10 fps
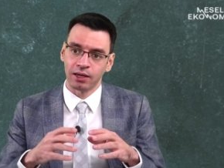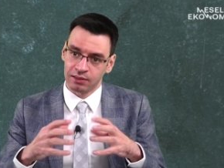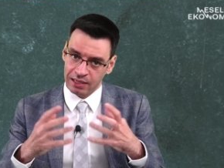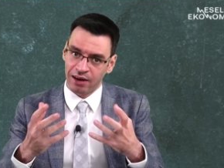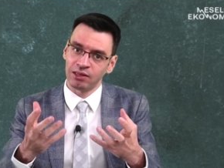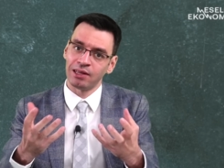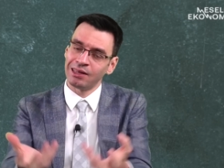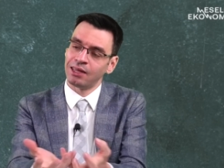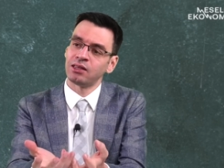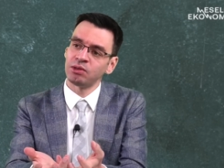Servet
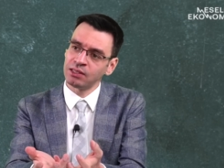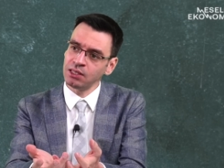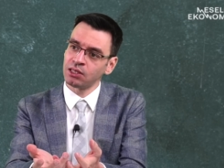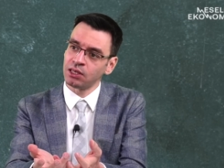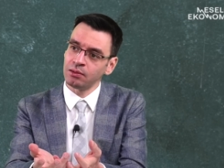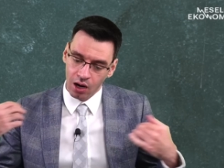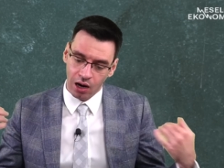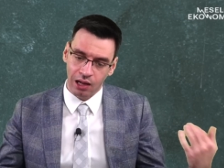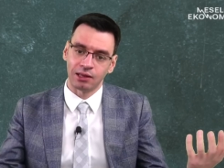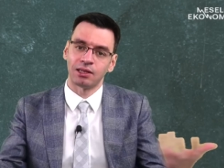elde edemesin ki
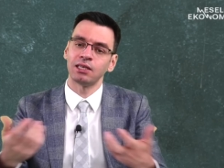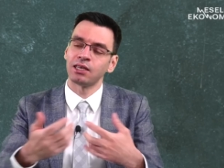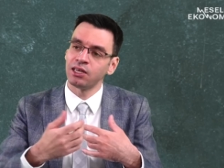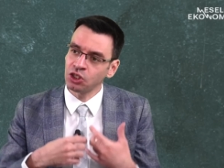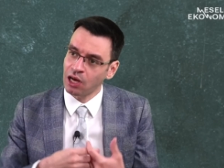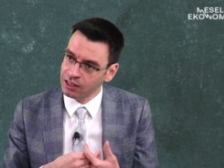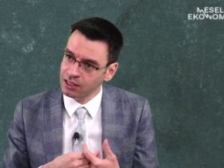alttaki geniş halk